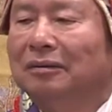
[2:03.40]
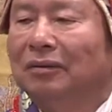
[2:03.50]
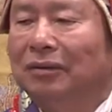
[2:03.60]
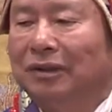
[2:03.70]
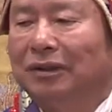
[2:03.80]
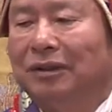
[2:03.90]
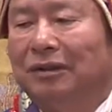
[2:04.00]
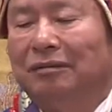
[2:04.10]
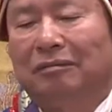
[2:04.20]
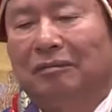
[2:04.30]
我觉
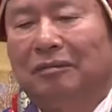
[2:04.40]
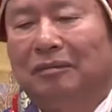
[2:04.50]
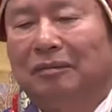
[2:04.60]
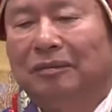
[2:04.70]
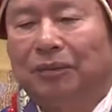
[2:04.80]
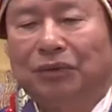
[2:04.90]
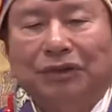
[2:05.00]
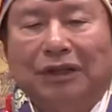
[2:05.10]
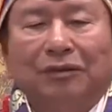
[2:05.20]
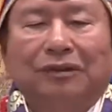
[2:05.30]
得不
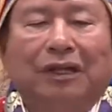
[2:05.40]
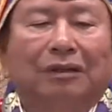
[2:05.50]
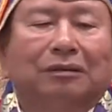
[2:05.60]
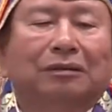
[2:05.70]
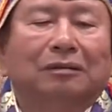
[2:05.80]
需要这样。